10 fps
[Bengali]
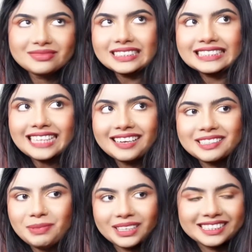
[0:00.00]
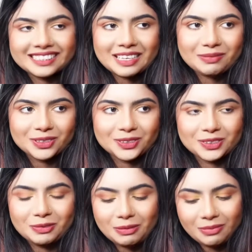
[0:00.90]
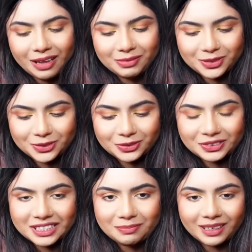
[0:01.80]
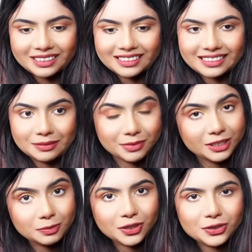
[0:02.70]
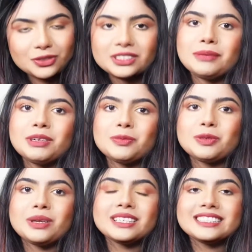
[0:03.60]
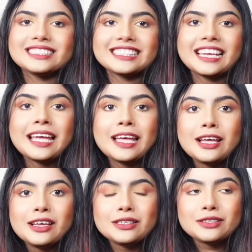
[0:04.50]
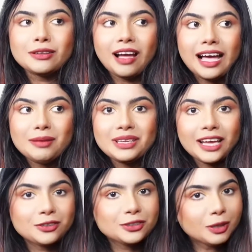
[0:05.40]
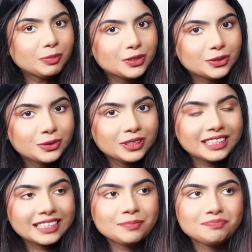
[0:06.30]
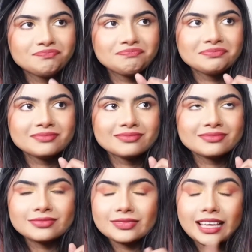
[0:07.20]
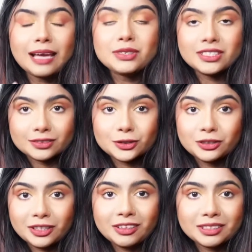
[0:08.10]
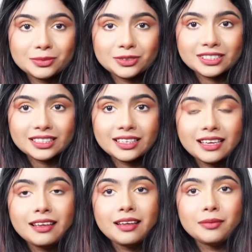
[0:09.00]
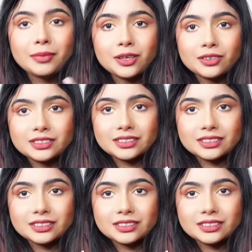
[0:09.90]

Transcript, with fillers: শাড়ি পাঠিয়েছে আমার জন্য আমার মা আমার জন্য ড্রেস পাঠিয়েছে আমার হাজব্যান্ডের জন্য জামা কাপড় পাঠিয়েছে সো আমি এখনও সব কিছু খুলিনি আমি সত্যি কথা বলছি বিকজ